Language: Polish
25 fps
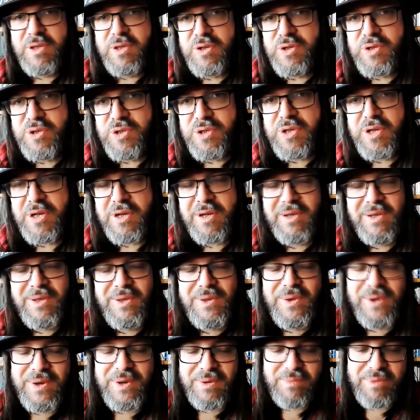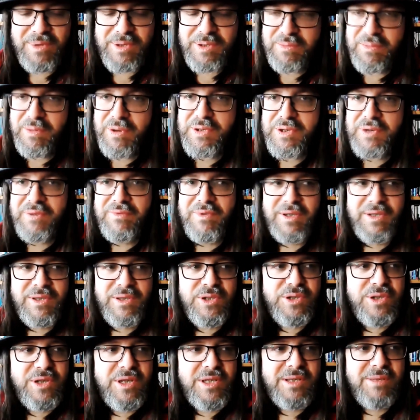życia, który być może
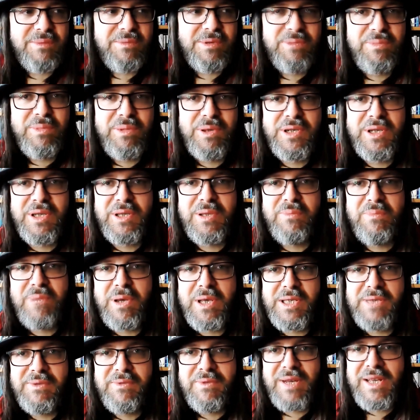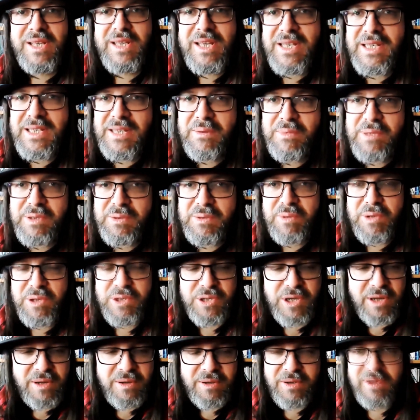faktycznie zabezpiecza to państwo, ale nie
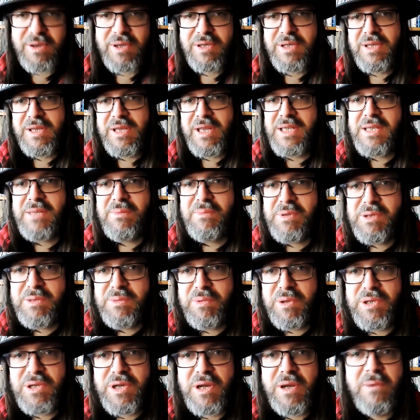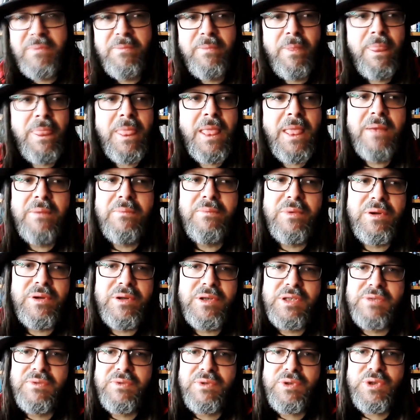zabezpiecza, kochani, nie zabezpiecza, bo
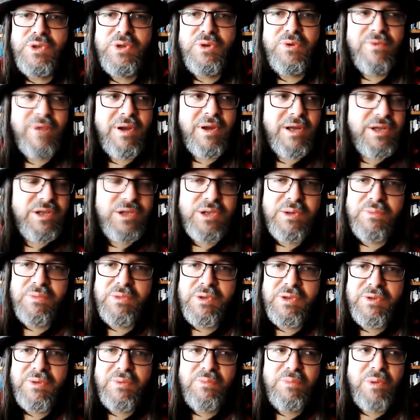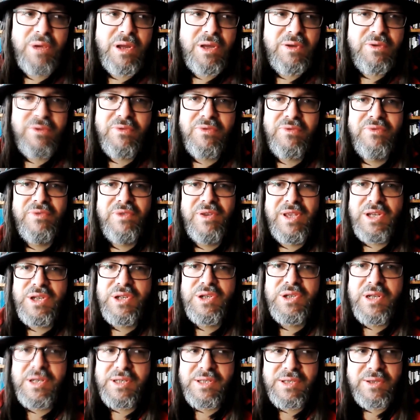zwróćcie uwagę, że mnóstwo Polaków
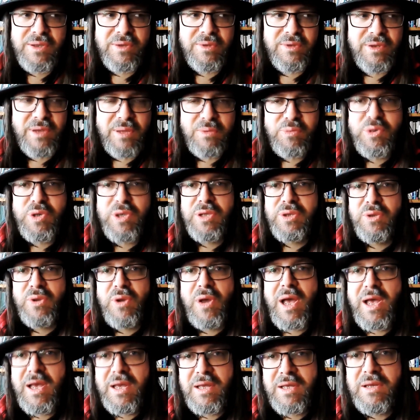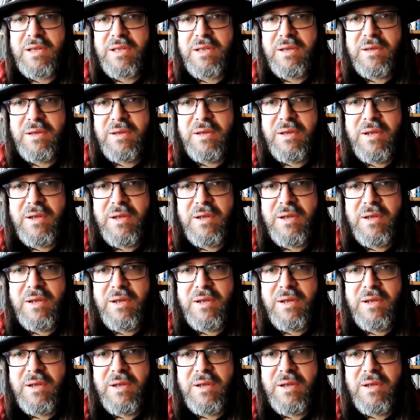wyjeżdża stąd, na przykład do Anglii,